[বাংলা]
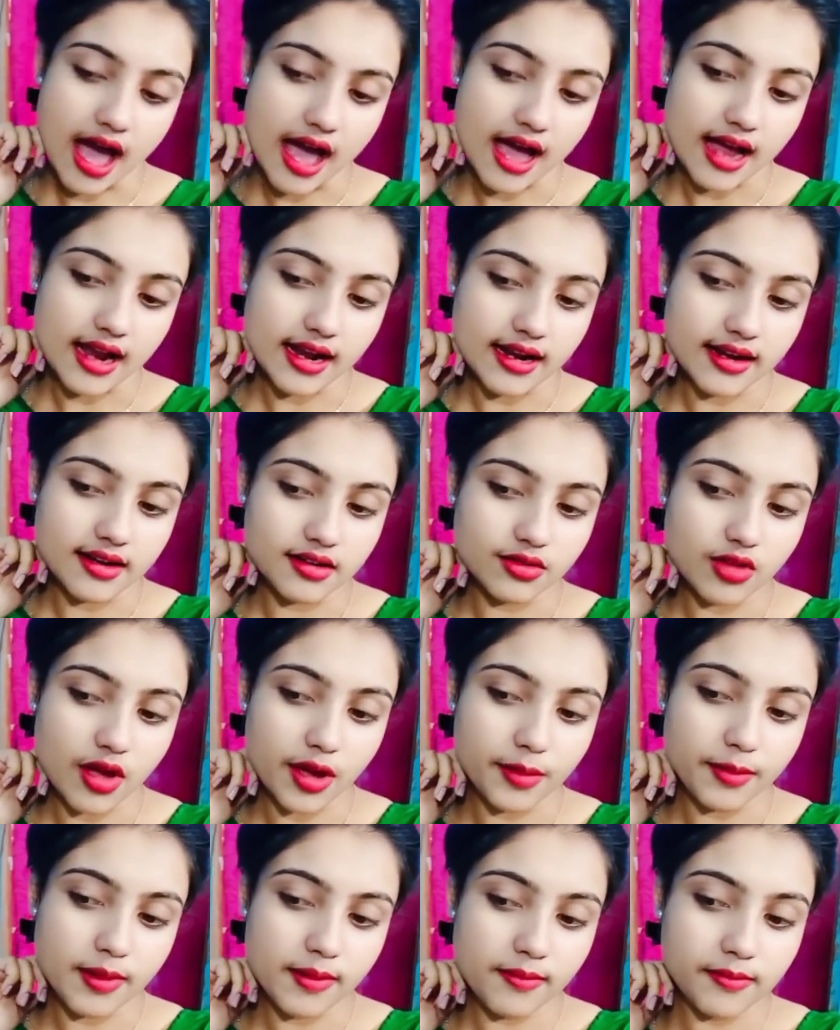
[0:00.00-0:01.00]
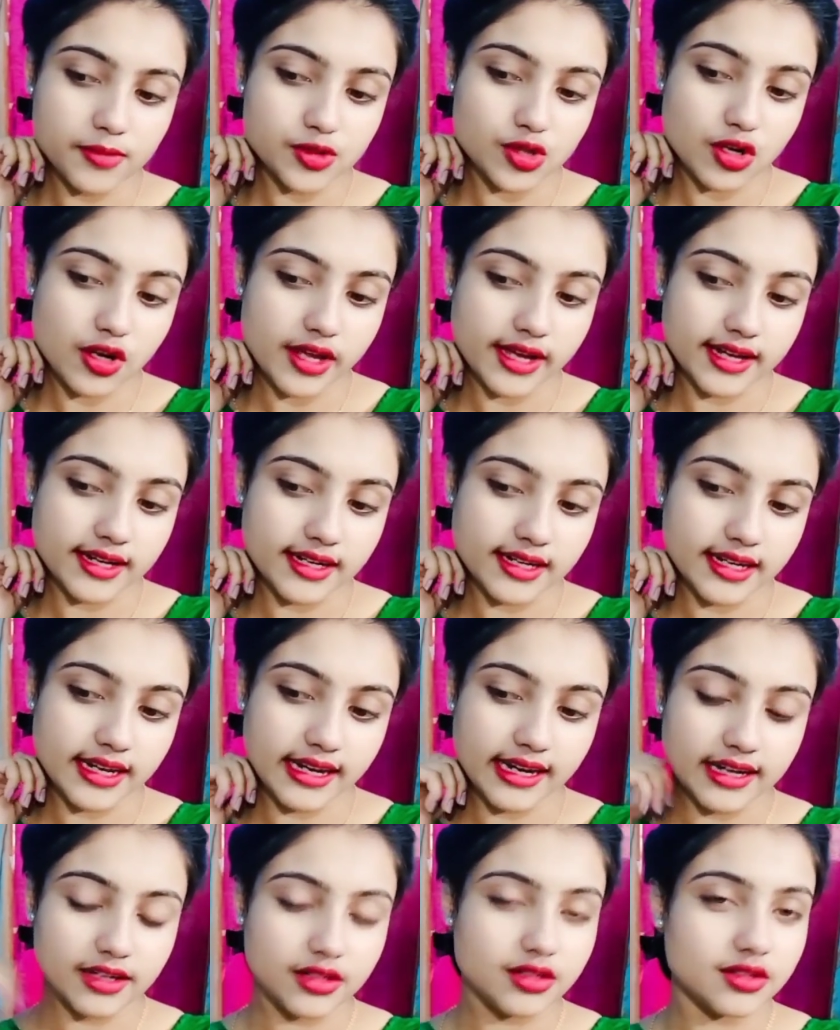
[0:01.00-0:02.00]
আর তাই ভাবলাম চলো এখানে
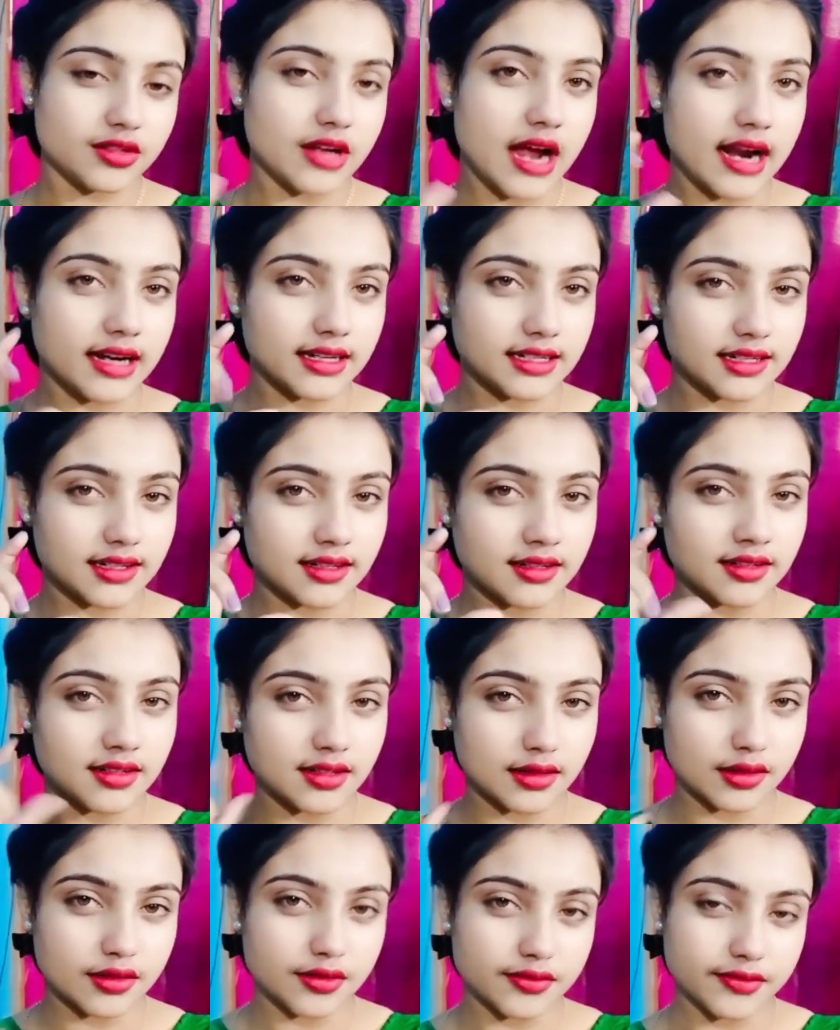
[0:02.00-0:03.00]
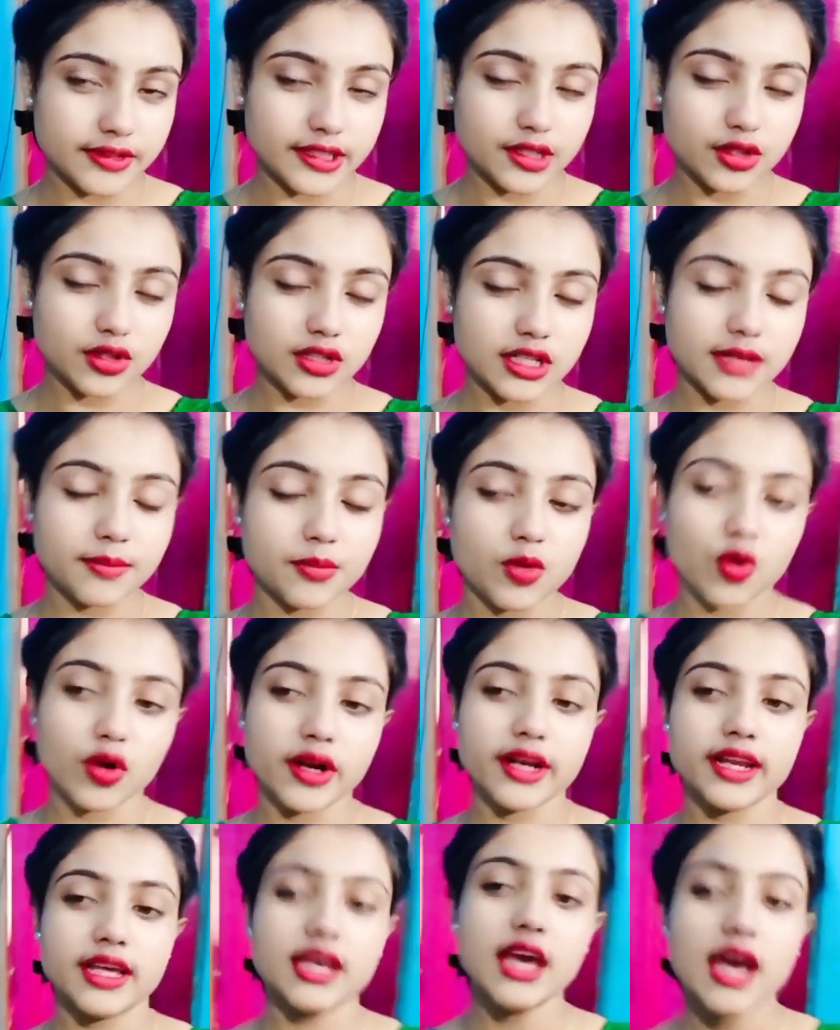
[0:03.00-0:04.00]
একটু একটা ভিডিও ক্লিপ
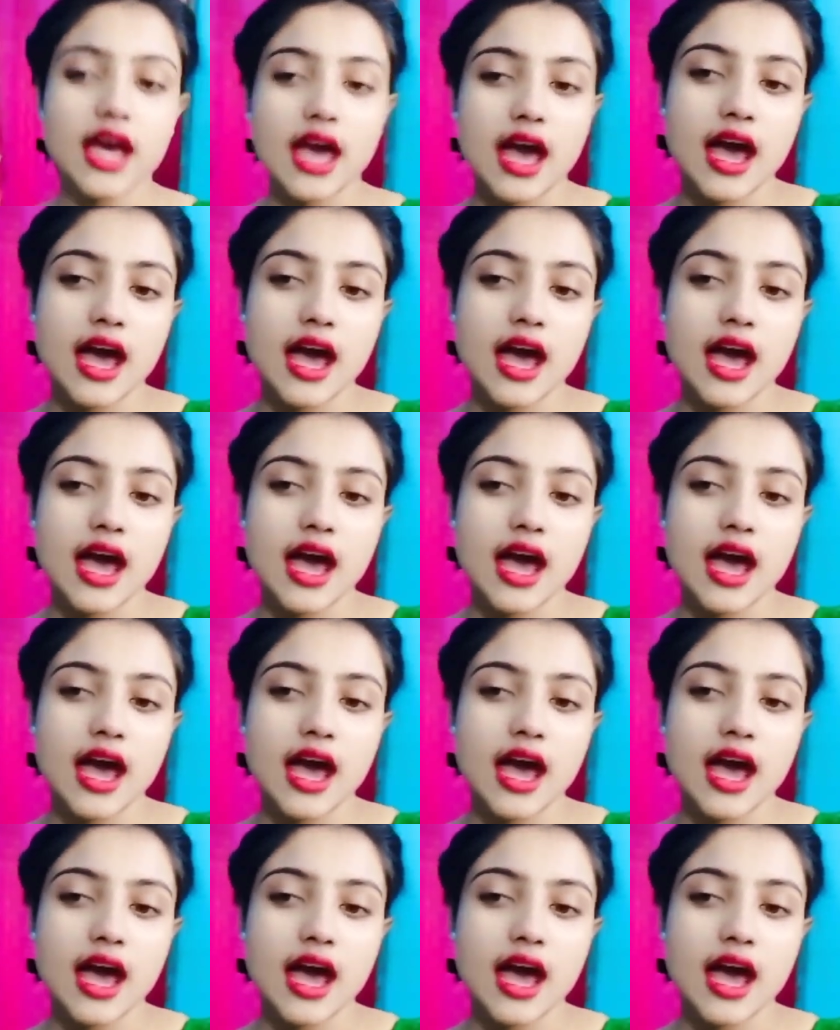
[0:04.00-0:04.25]
করে নিই